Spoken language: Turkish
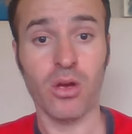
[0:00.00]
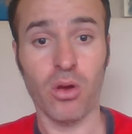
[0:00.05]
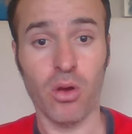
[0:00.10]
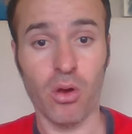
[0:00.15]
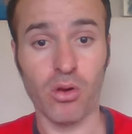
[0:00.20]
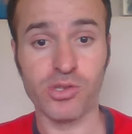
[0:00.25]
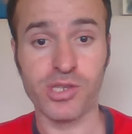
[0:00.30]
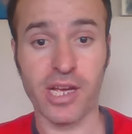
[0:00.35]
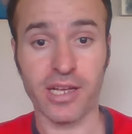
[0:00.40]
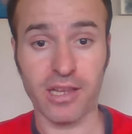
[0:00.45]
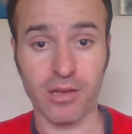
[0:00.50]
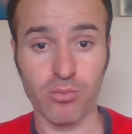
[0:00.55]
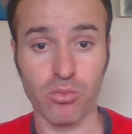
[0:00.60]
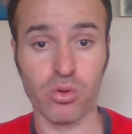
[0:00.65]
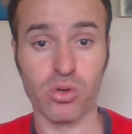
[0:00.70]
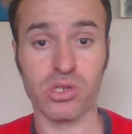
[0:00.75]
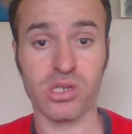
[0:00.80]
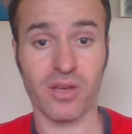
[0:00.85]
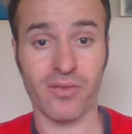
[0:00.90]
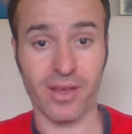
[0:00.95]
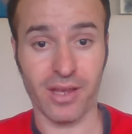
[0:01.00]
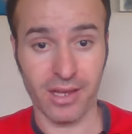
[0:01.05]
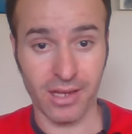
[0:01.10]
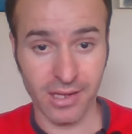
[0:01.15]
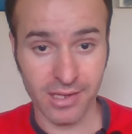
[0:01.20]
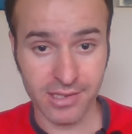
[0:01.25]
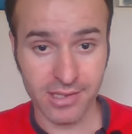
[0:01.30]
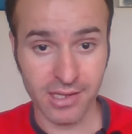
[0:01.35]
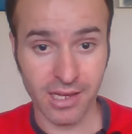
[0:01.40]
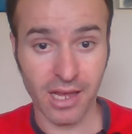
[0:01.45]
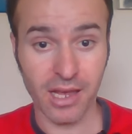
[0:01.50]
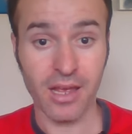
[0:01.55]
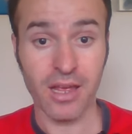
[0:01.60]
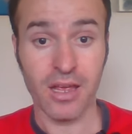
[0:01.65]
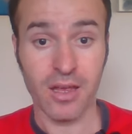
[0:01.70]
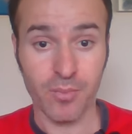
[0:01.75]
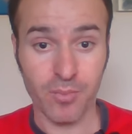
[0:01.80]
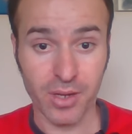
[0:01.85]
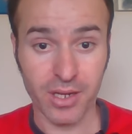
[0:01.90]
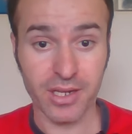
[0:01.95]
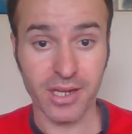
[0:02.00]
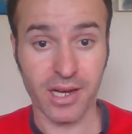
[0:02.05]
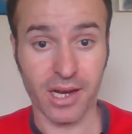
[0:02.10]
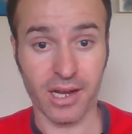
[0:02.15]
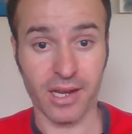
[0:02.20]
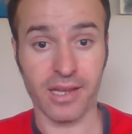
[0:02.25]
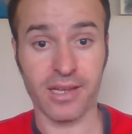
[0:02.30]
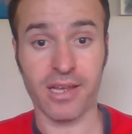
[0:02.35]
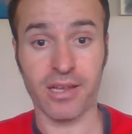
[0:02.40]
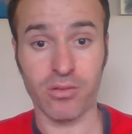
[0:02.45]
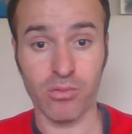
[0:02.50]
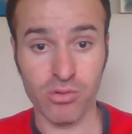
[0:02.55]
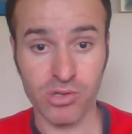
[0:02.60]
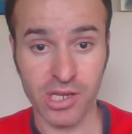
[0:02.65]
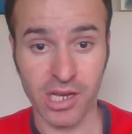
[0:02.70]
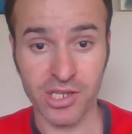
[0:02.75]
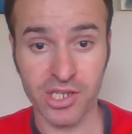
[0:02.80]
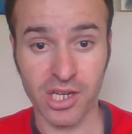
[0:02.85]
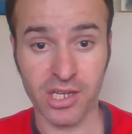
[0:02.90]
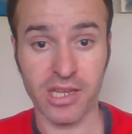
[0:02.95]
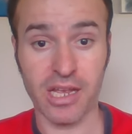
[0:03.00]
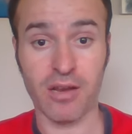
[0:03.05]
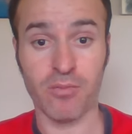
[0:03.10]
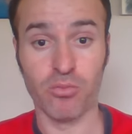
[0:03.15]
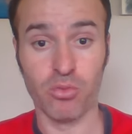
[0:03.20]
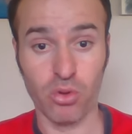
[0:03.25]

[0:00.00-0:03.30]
Özellikle Bursa ve İzni'ye bir hareket düzenleyecekler.